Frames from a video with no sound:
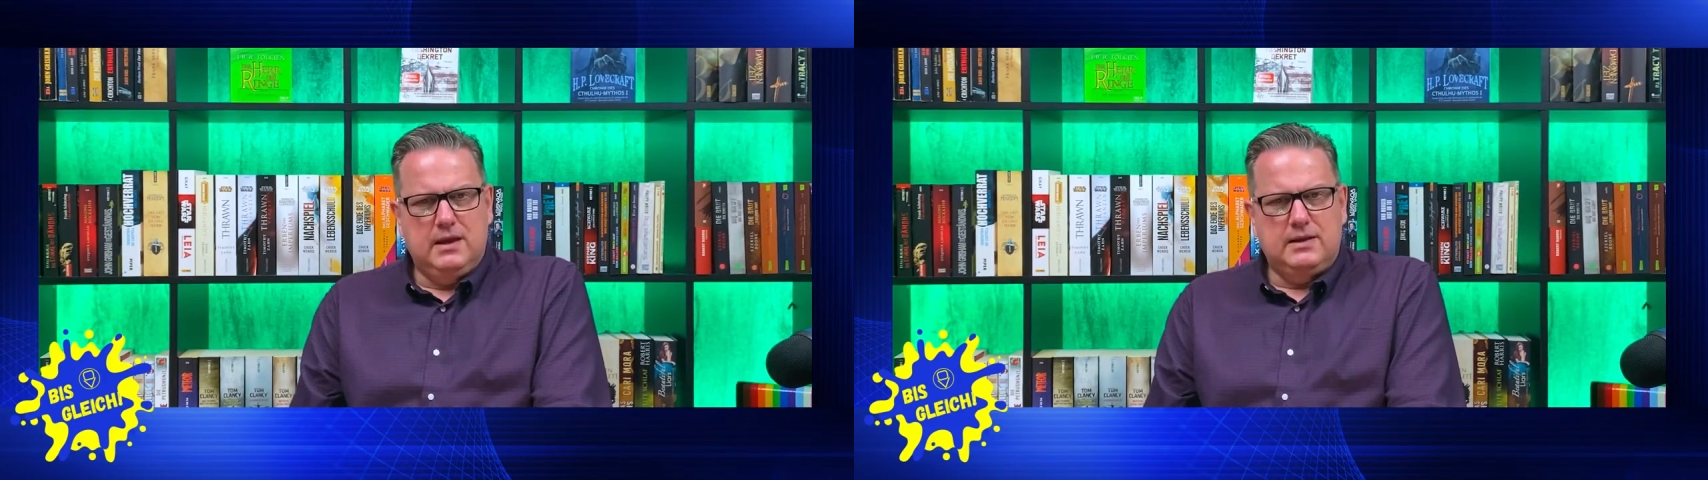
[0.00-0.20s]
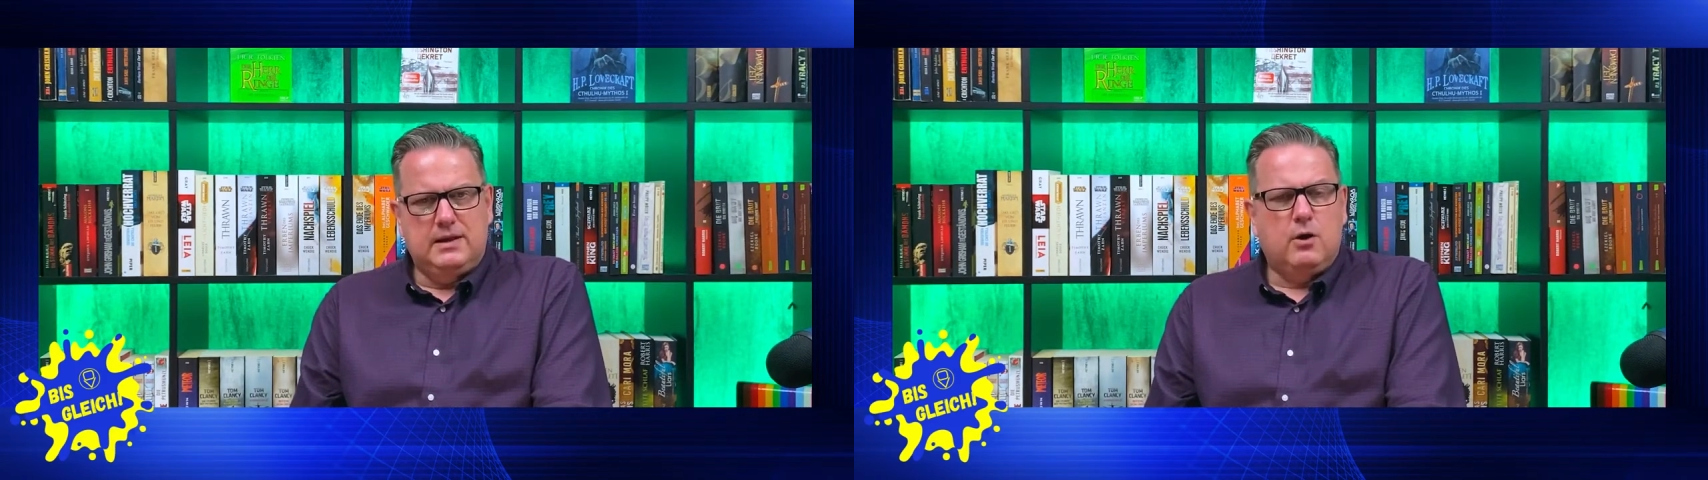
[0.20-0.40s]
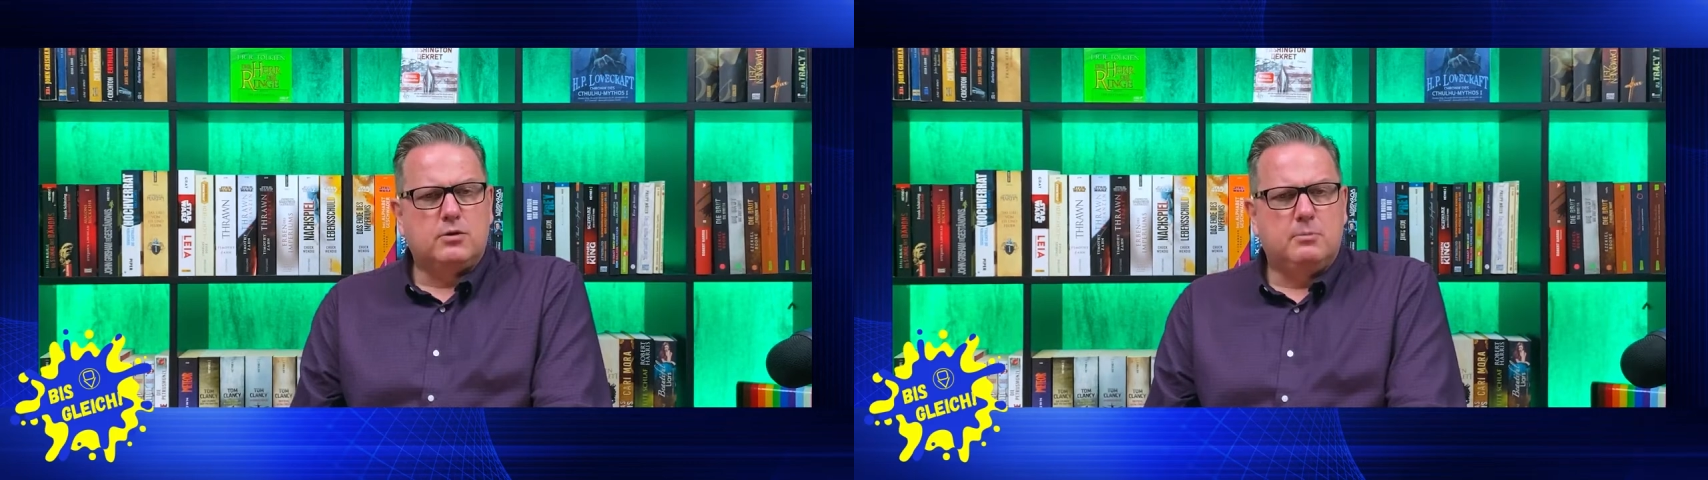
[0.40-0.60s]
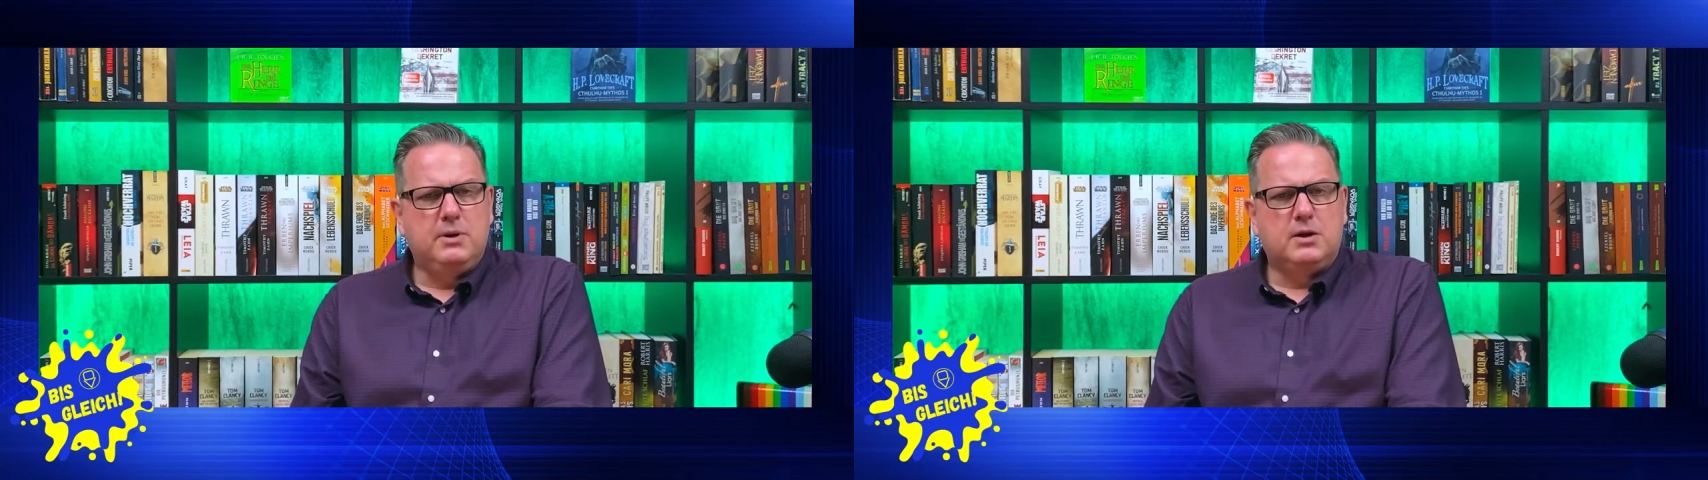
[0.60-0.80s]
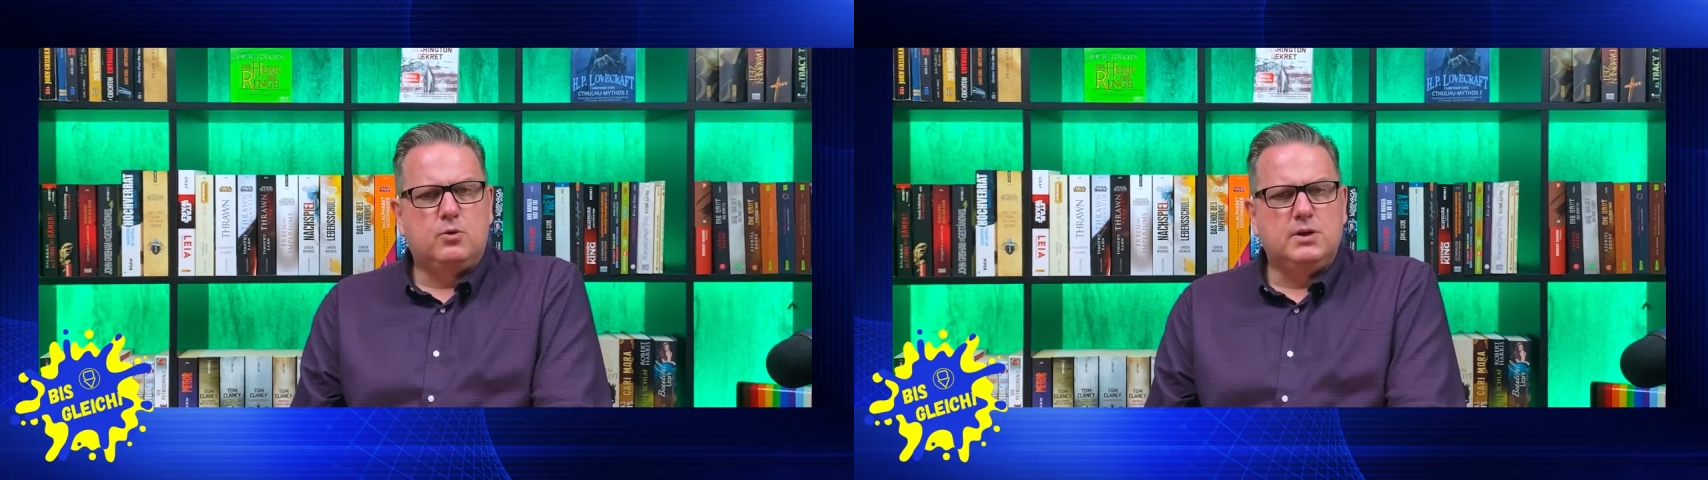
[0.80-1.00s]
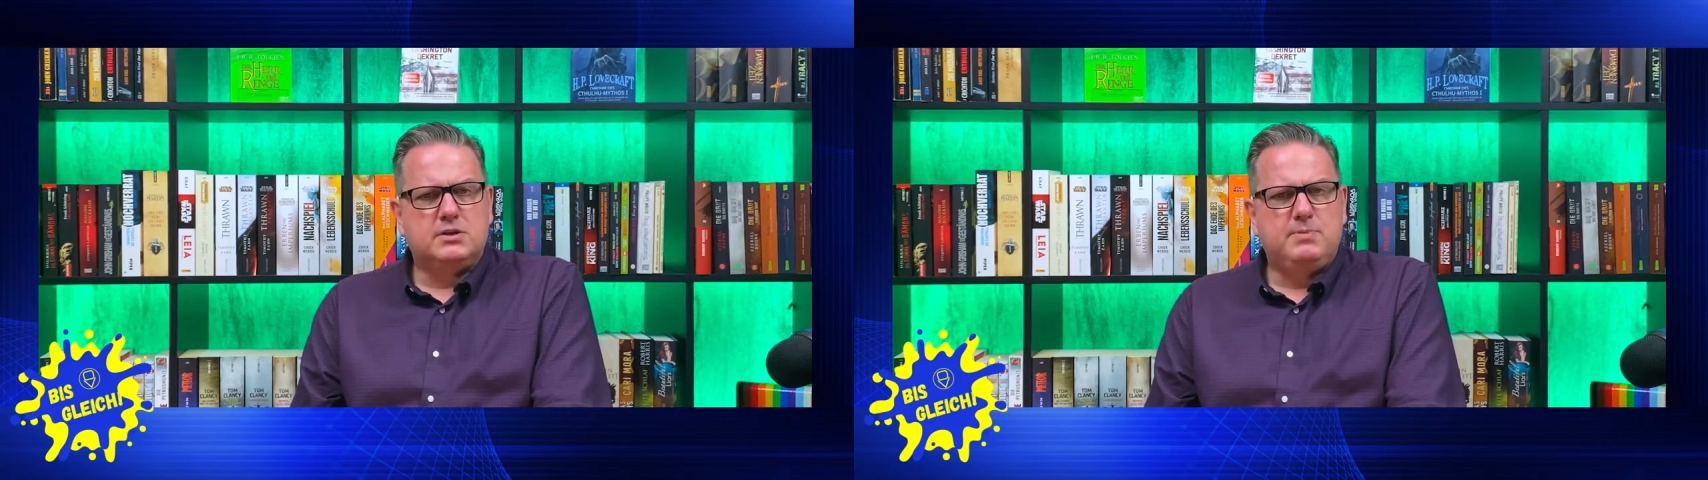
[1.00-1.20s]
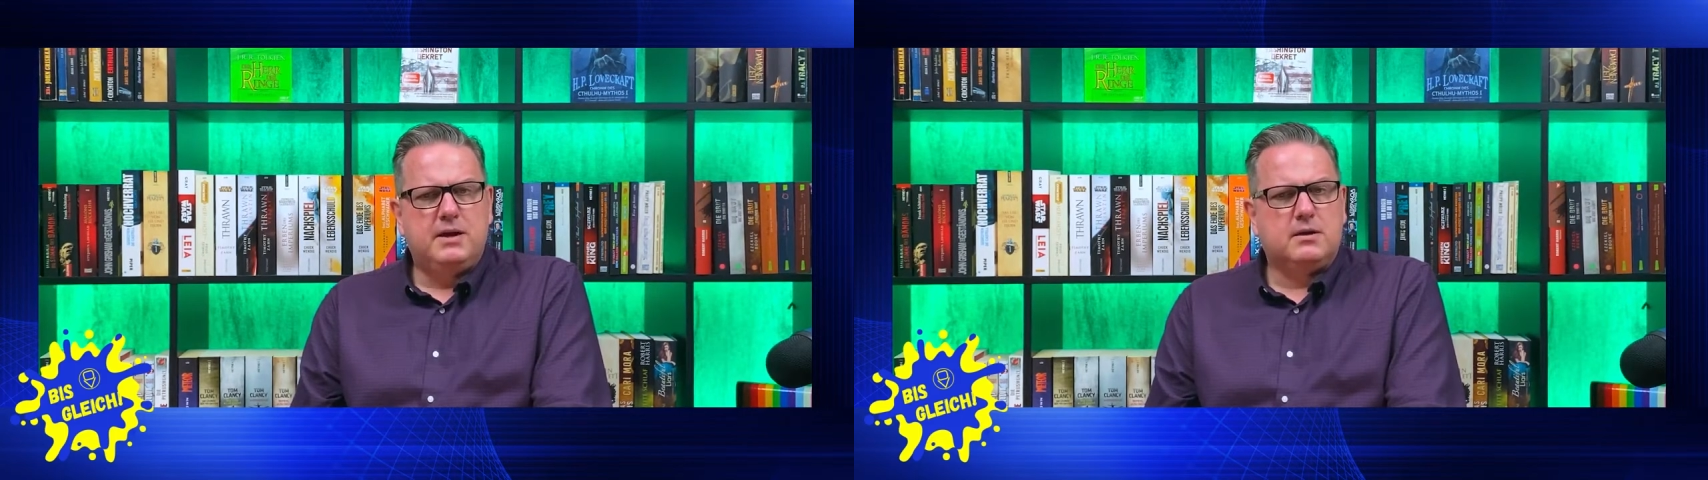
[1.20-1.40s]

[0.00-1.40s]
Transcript: Der Autor Bill Konigsberg,